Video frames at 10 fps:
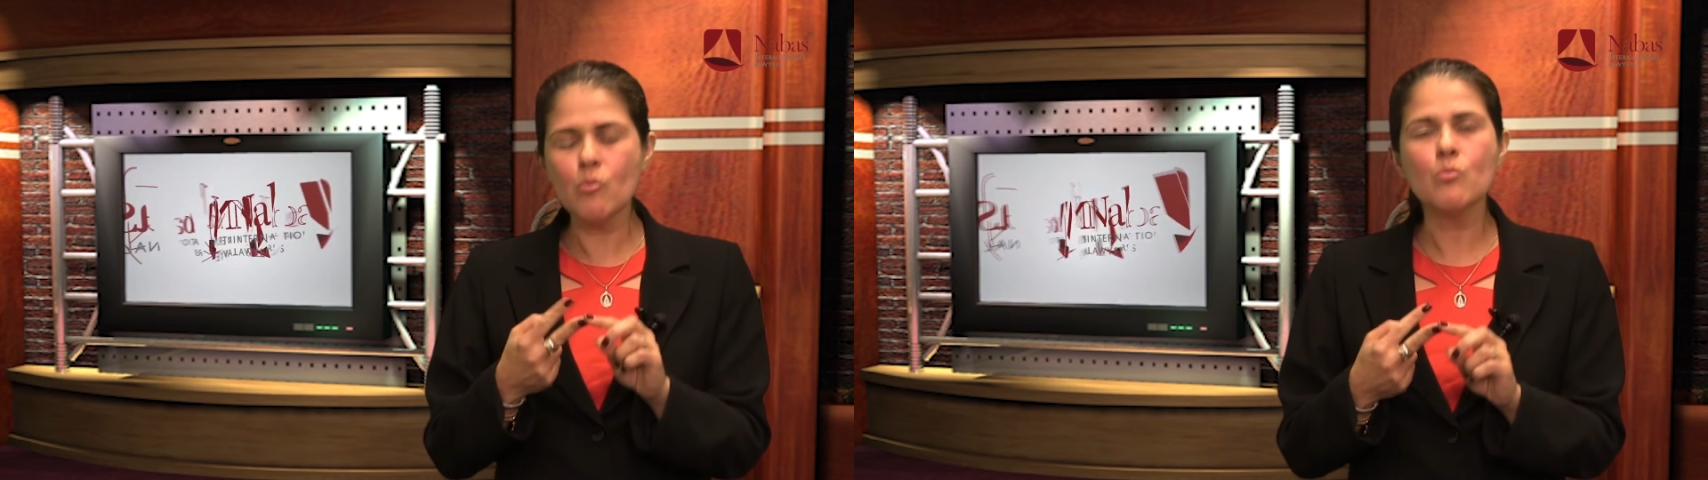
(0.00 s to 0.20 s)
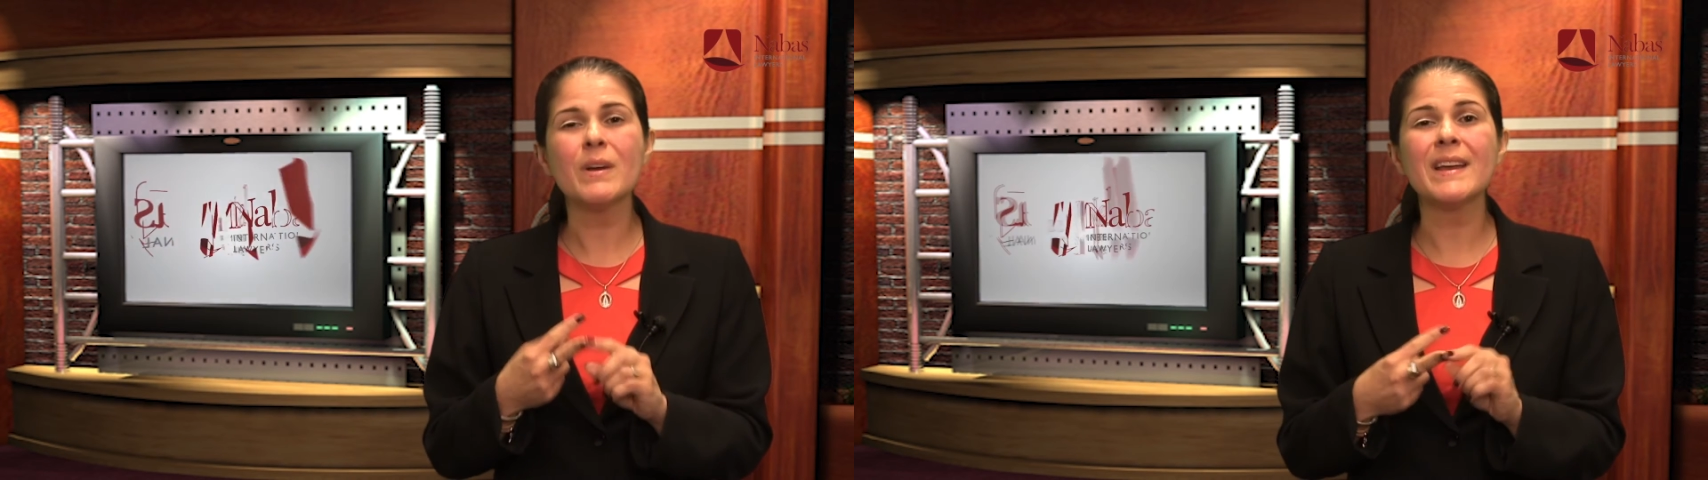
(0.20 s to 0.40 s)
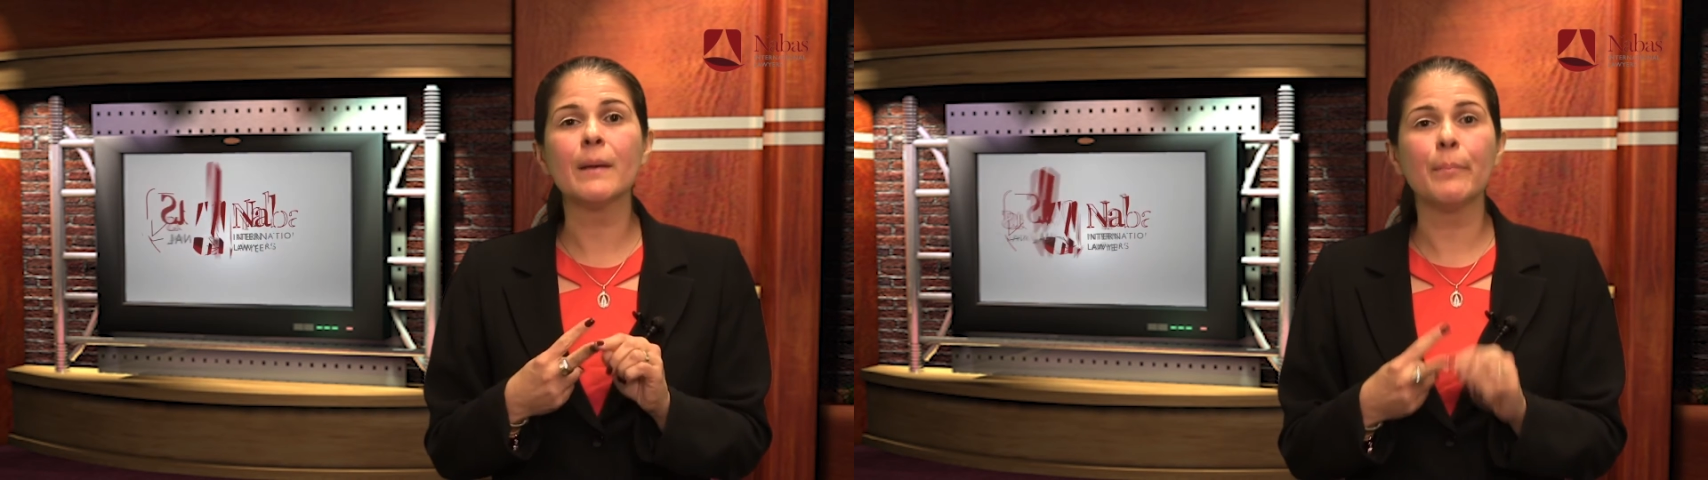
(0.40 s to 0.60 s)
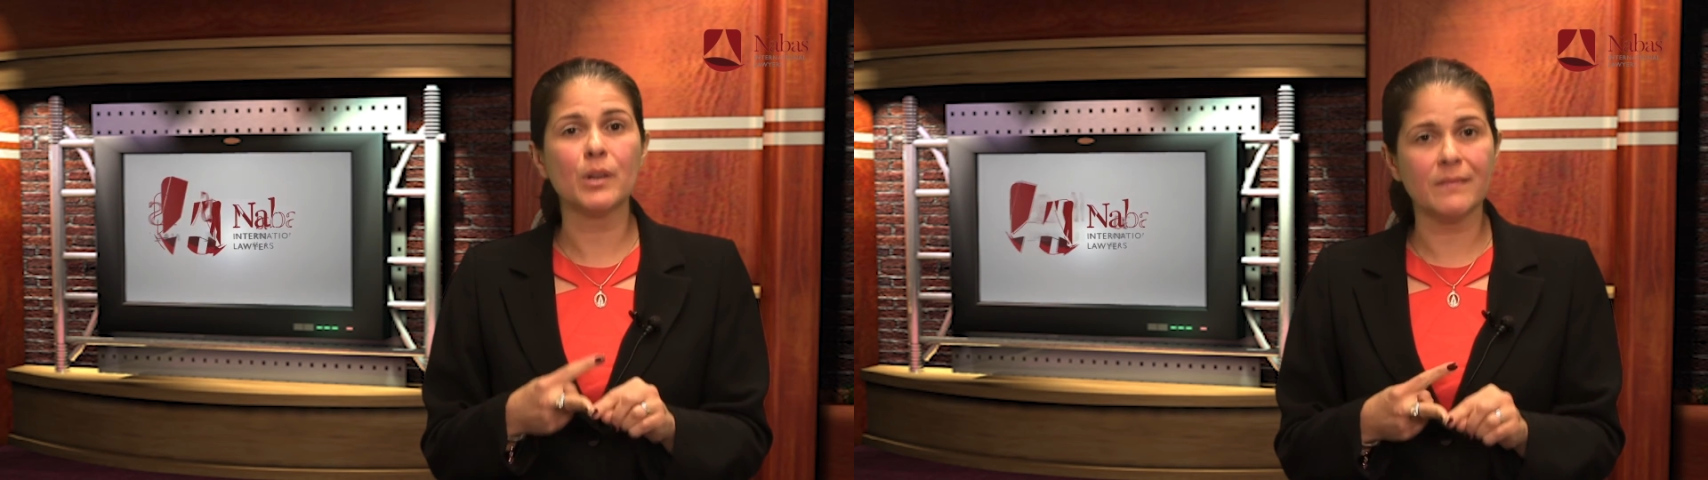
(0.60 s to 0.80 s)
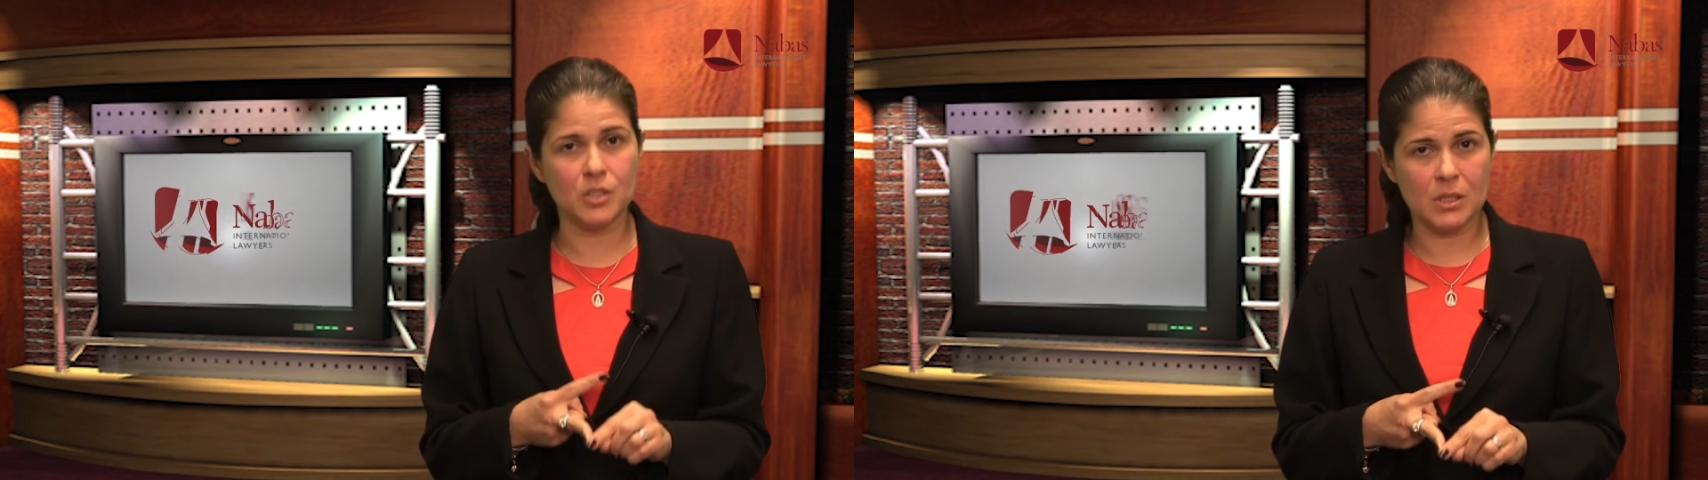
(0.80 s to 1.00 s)
Um é a
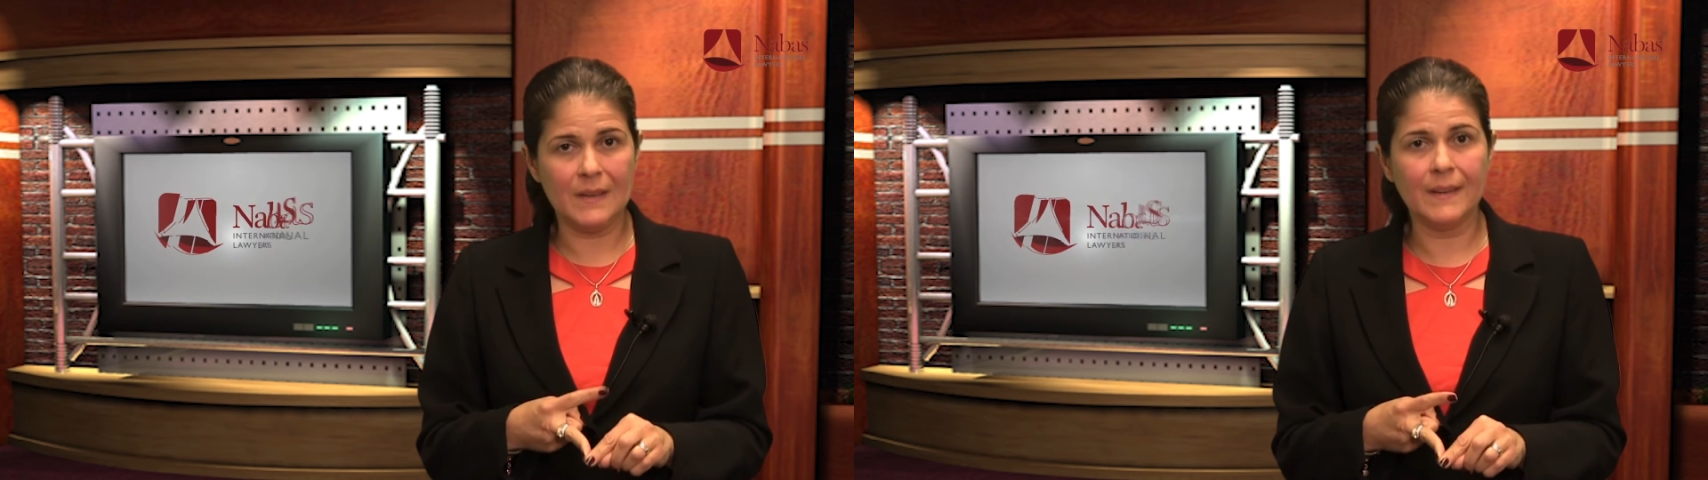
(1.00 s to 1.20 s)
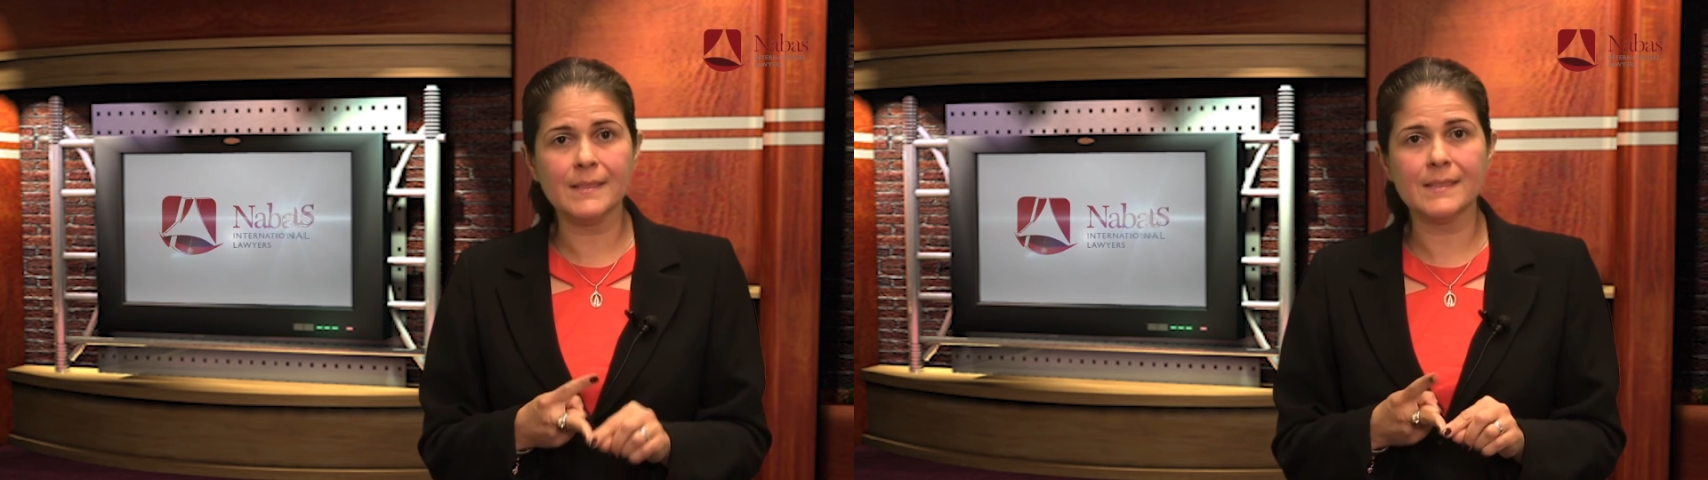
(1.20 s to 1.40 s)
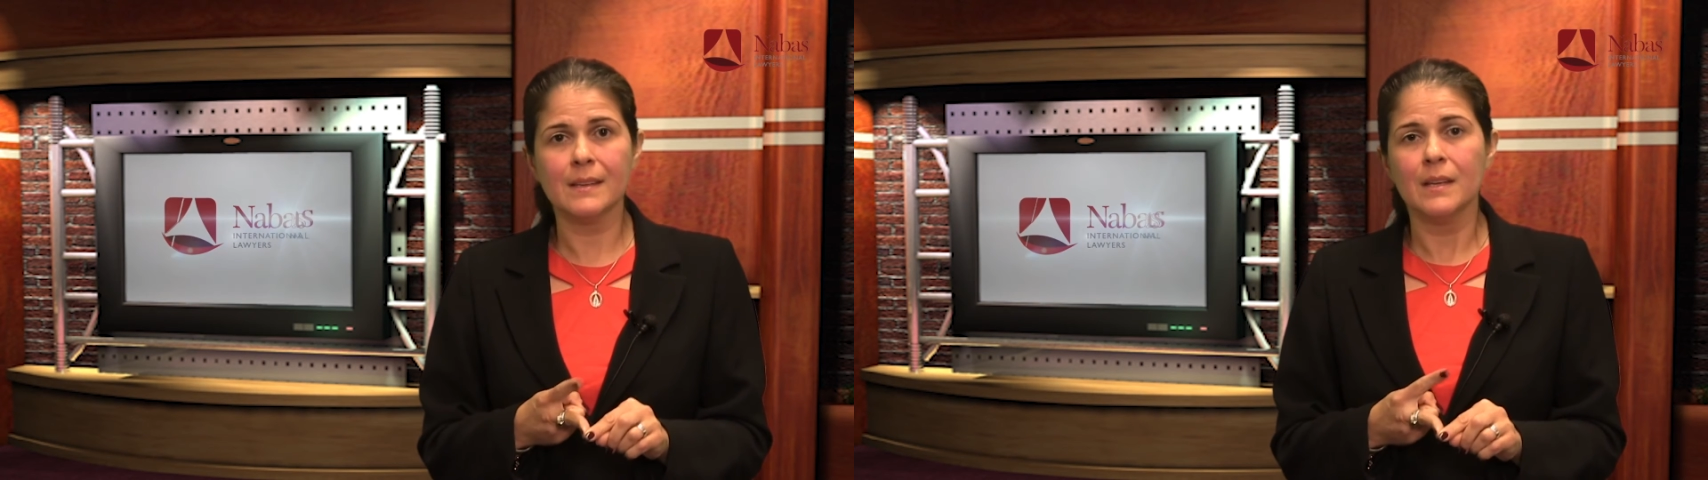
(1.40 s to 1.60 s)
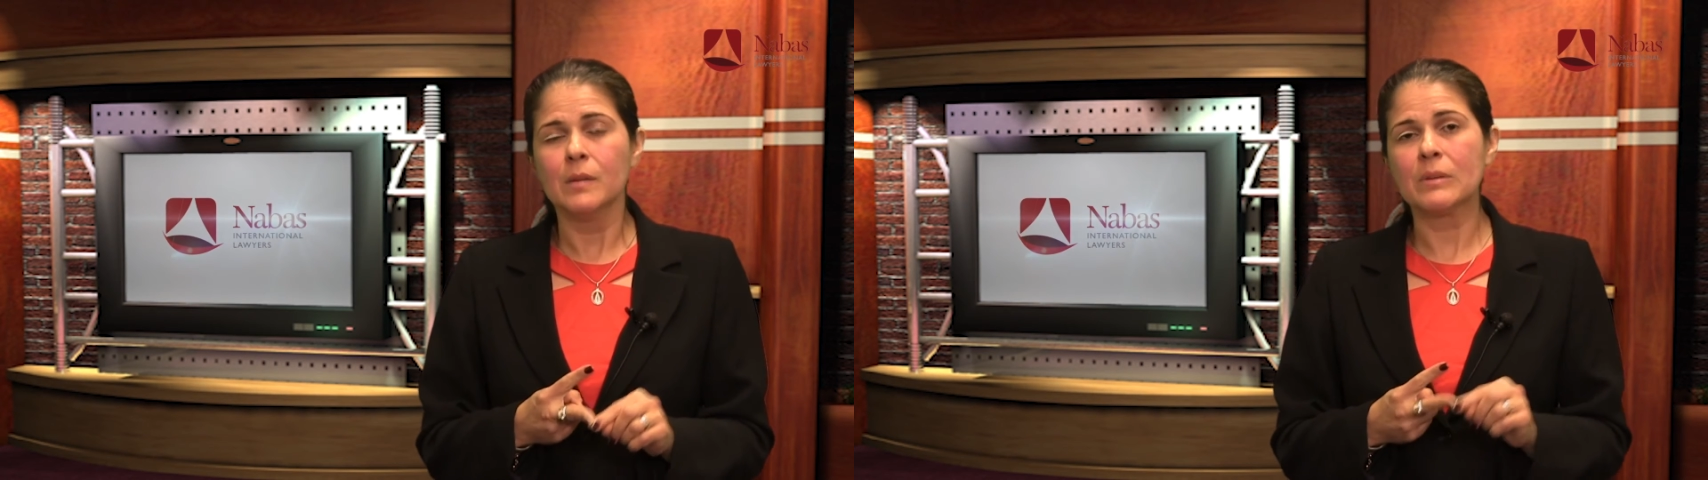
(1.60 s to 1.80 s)
prova de inglês,